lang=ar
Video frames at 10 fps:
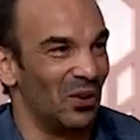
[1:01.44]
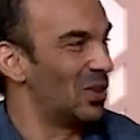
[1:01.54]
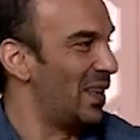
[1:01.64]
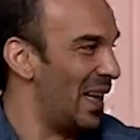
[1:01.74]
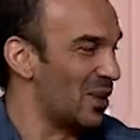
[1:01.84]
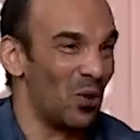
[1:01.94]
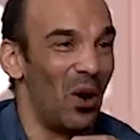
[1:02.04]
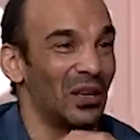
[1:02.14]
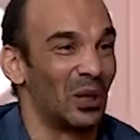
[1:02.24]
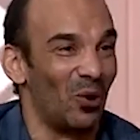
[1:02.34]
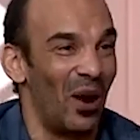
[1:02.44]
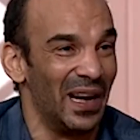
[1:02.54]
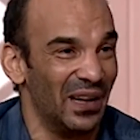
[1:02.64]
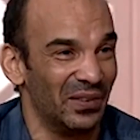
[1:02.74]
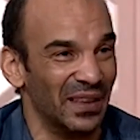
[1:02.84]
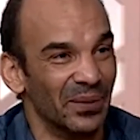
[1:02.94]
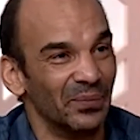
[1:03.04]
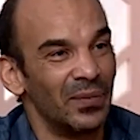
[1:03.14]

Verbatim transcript: تحس تحس ان هو حاطط له حاجه فيه